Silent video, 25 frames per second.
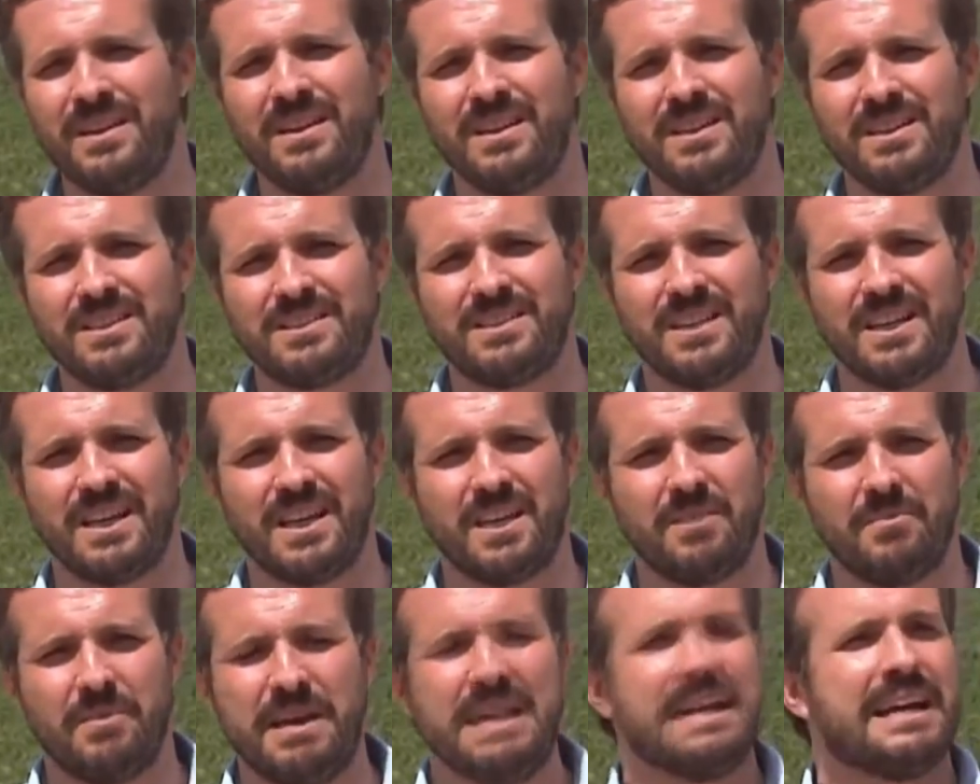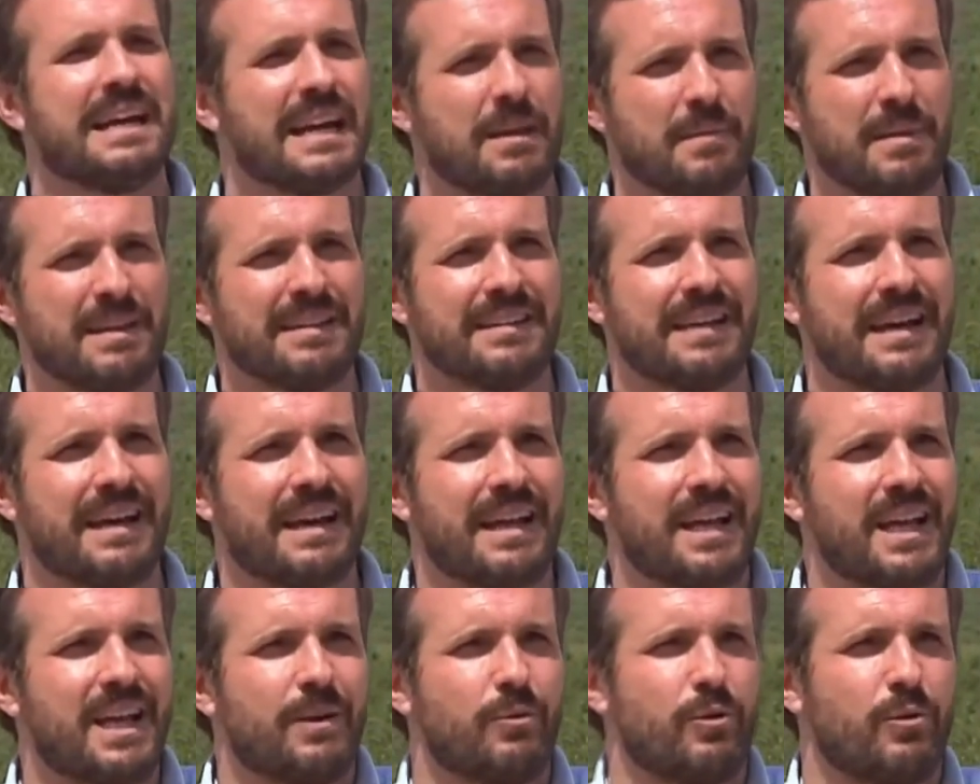se
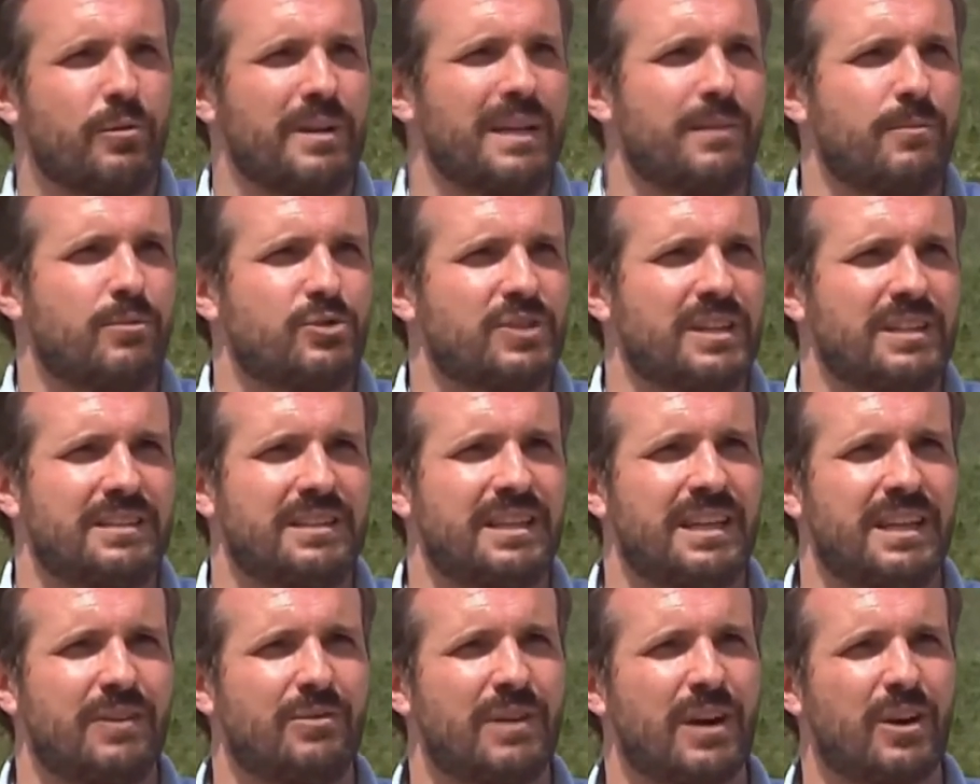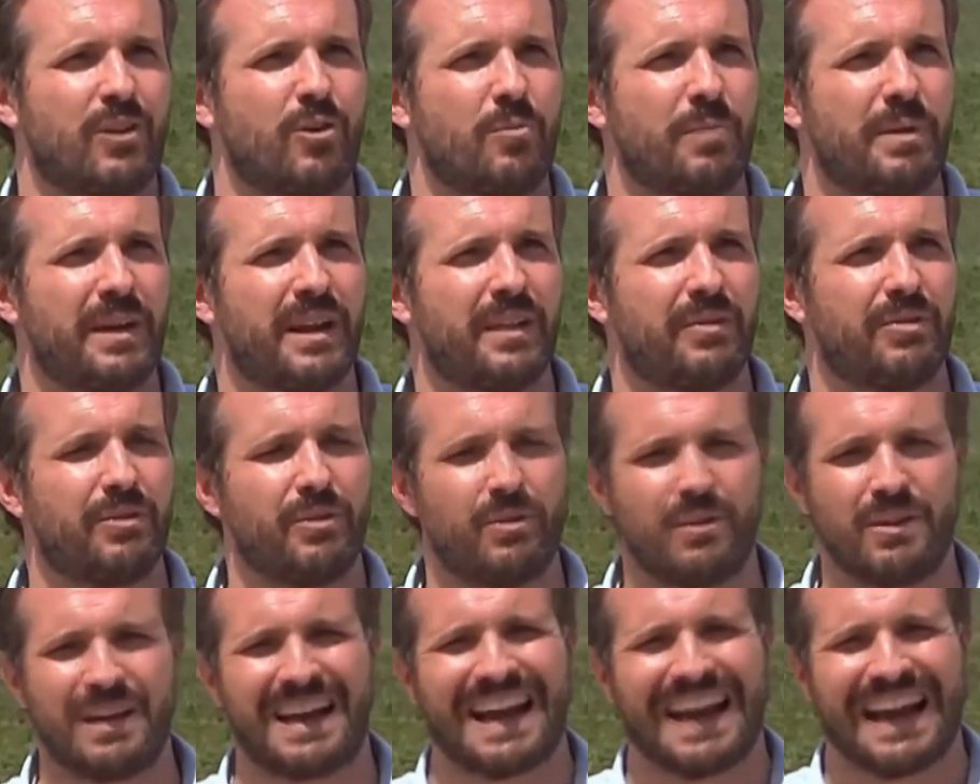incrementara y que volviéramos a tener una
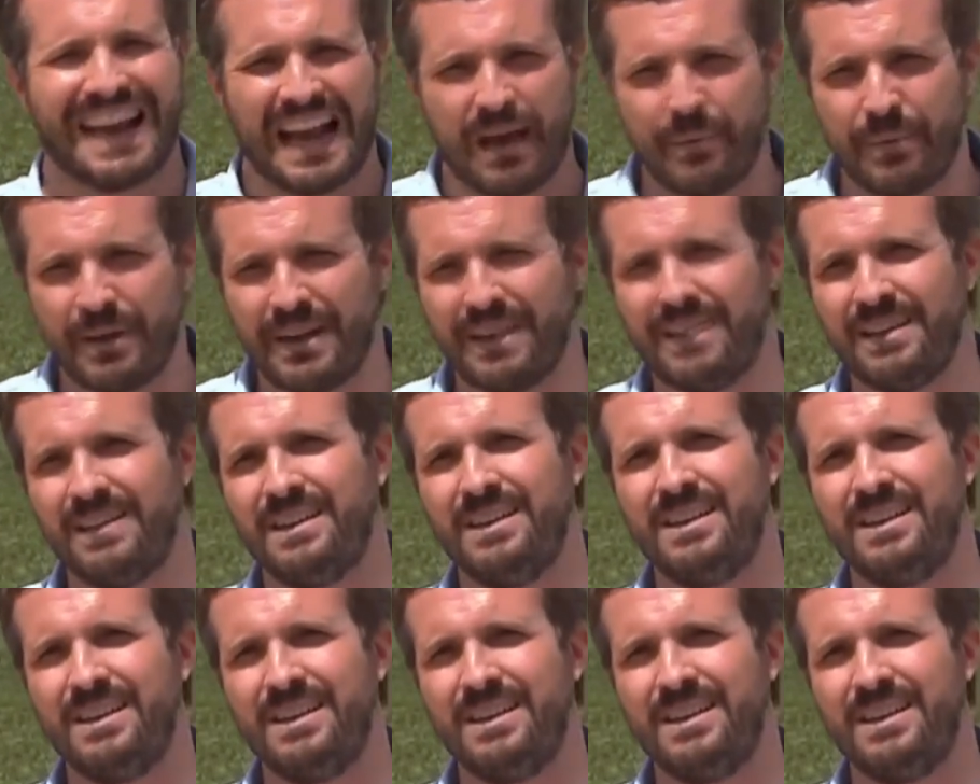cooperación clave